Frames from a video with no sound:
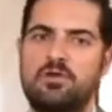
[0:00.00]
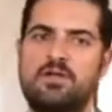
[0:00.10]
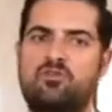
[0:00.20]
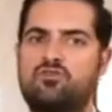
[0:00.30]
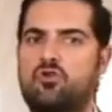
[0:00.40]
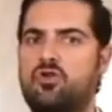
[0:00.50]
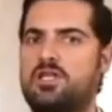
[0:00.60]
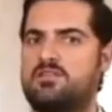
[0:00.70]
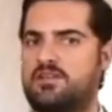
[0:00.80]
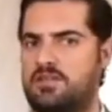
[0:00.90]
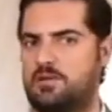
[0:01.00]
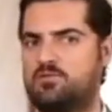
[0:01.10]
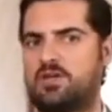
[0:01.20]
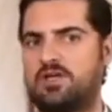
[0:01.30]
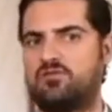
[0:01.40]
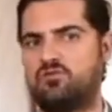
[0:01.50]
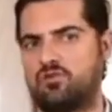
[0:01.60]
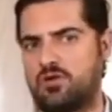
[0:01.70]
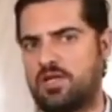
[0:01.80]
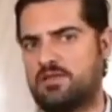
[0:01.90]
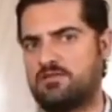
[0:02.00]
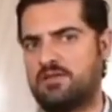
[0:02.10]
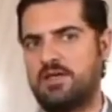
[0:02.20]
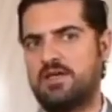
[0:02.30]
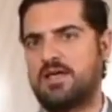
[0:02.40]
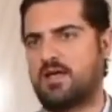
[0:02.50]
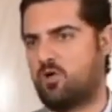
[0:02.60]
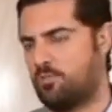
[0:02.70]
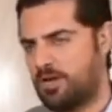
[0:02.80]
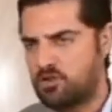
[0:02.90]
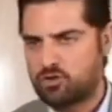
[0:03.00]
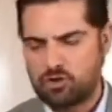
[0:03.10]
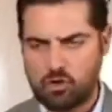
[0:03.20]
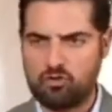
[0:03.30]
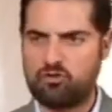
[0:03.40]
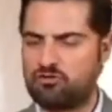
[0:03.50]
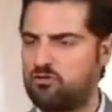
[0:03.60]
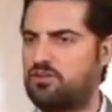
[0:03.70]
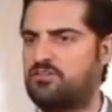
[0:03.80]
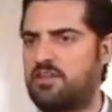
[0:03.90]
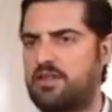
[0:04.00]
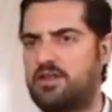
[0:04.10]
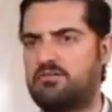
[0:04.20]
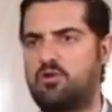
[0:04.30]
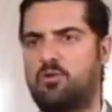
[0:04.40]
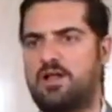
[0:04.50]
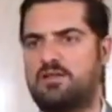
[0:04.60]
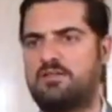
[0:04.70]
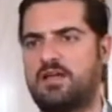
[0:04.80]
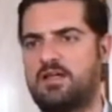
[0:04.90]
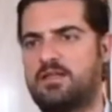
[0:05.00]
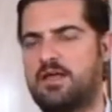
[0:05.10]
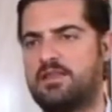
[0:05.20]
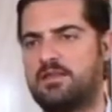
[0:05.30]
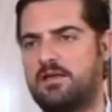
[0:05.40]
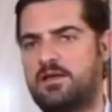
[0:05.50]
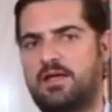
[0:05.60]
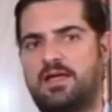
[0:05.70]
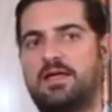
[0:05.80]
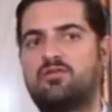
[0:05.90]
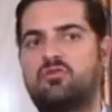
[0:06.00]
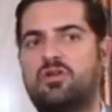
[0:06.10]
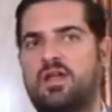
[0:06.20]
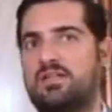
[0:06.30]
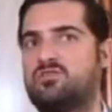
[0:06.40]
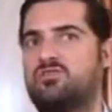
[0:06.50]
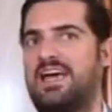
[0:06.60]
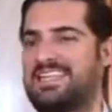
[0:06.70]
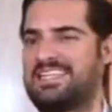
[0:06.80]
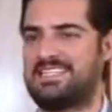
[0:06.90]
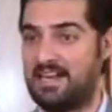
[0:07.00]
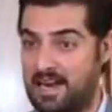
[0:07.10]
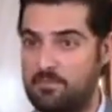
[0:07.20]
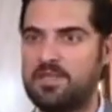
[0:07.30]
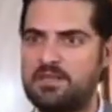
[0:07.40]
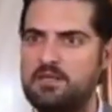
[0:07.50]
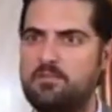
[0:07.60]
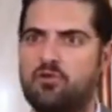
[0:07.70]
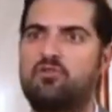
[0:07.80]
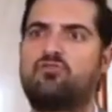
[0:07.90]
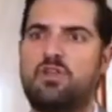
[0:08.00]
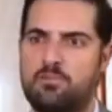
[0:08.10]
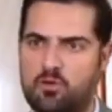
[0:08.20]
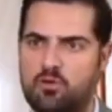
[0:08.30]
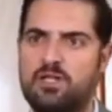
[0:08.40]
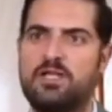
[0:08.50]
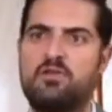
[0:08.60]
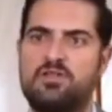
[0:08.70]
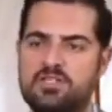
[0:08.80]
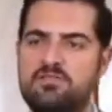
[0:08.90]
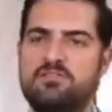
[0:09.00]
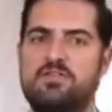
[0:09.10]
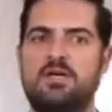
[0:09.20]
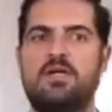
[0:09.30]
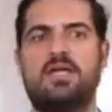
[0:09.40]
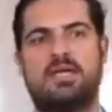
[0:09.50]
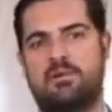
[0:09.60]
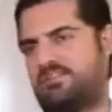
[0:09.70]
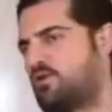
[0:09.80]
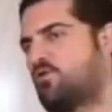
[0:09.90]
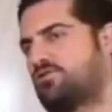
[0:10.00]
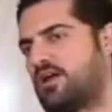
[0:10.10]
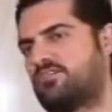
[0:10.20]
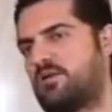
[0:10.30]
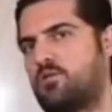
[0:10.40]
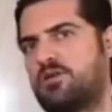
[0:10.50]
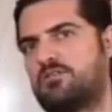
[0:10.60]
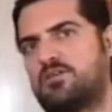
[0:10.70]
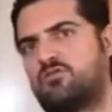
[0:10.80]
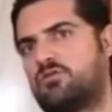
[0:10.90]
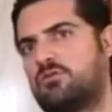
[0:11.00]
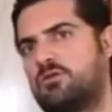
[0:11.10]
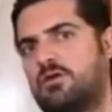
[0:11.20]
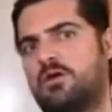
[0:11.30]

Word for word: Estos chocolates que tenemos aquí son chocolates que cumpliendo todos nuestros estándares globales de calidad eh, son hechos artesanalmente por nuestro equipo culinario de chefs y vas a encontrar sabores que son,